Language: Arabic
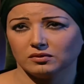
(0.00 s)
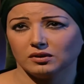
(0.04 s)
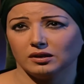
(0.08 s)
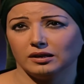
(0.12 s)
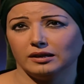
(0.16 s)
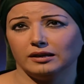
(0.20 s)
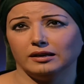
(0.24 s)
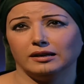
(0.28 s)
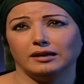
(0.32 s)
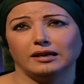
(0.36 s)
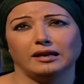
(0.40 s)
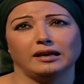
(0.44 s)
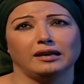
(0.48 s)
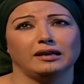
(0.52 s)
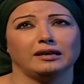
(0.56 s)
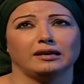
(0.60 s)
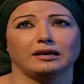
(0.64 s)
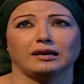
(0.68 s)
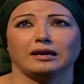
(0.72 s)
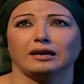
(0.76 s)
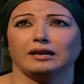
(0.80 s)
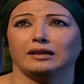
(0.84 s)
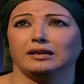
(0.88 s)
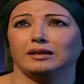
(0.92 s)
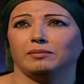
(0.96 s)
إلهي
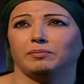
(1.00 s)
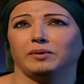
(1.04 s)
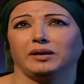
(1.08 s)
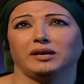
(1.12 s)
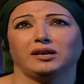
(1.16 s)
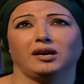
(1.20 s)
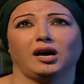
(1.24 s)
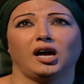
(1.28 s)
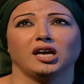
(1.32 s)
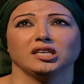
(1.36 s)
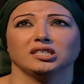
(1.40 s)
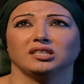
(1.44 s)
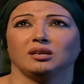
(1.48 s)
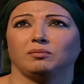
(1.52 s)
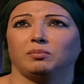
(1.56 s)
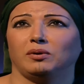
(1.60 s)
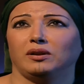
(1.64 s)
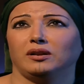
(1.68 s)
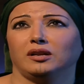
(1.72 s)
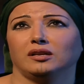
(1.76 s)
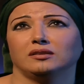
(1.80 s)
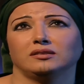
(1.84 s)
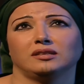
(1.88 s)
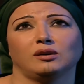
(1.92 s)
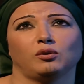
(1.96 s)
يغلبك يا حسب
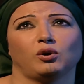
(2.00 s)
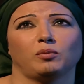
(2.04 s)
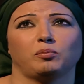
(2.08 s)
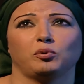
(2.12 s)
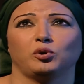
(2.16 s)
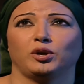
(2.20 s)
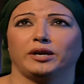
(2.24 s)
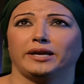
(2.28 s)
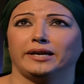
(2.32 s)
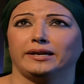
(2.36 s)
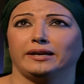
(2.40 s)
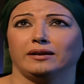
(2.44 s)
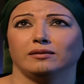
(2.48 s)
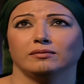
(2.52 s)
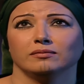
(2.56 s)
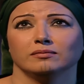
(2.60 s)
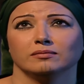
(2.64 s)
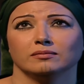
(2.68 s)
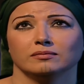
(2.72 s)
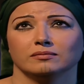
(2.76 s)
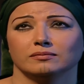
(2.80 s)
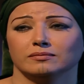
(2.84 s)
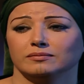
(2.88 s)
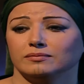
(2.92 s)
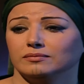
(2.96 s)
ولا أنت وأبو العيلة
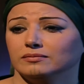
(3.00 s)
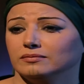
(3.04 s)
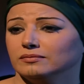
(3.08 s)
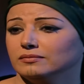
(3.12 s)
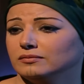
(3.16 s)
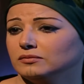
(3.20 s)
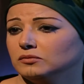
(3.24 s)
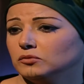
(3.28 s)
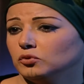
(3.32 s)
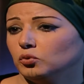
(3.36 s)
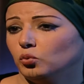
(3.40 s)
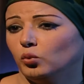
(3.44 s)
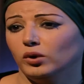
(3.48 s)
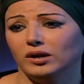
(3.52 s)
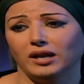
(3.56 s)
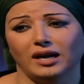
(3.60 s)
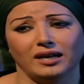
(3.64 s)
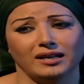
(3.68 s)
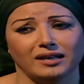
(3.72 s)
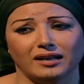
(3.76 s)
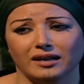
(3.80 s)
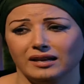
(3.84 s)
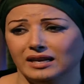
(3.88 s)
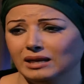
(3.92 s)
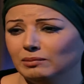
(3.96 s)
ولا
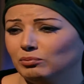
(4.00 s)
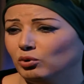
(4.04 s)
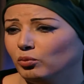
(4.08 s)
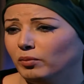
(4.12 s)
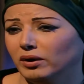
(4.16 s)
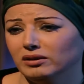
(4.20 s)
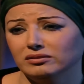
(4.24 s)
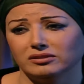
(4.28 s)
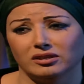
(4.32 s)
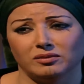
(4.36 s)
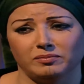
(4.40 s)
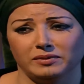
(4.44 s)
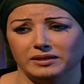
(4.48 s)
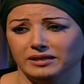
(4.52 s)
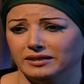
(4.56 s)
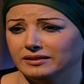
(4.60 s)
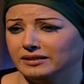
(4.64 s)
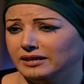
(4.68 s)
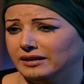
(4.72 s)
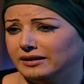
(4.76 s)
هيغلبهم أكتر من كده